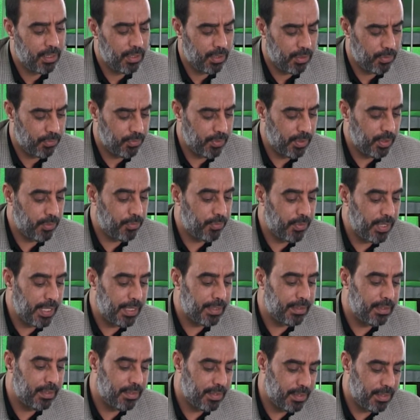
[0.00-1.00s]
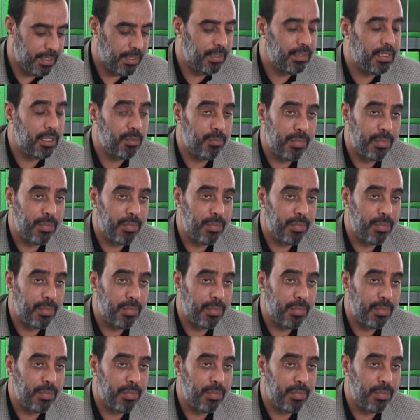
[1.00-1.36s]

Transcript: wir werden sie, die